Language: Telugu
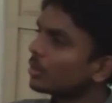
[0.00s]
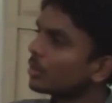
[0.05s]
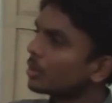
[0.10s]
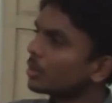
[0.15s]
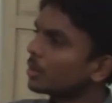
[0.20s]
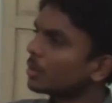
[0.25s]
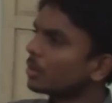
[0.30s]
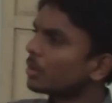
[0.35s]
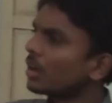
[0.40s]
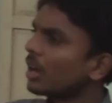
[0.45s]

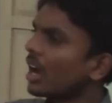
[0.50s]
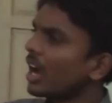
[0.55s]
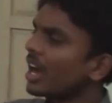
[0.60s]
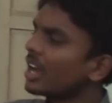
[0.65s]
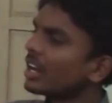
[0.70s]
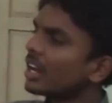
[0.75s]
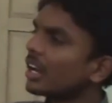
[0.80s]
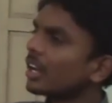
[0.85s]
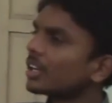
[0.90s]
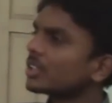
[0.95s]
ఉంటూ
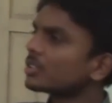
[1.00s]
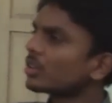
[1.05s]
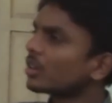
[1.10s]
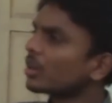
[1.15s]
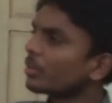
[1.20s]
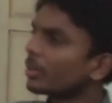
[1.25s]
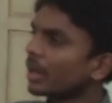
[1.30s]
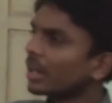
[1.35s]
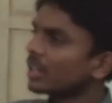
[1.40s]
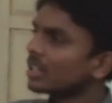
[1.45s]
ఆయన అనేక
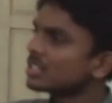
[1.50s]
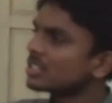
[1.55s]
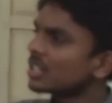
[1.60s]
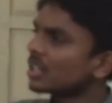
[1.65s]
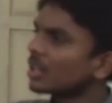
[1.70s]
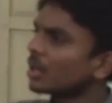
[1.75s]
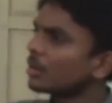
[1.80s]
చోట్ల ప్రకటించారు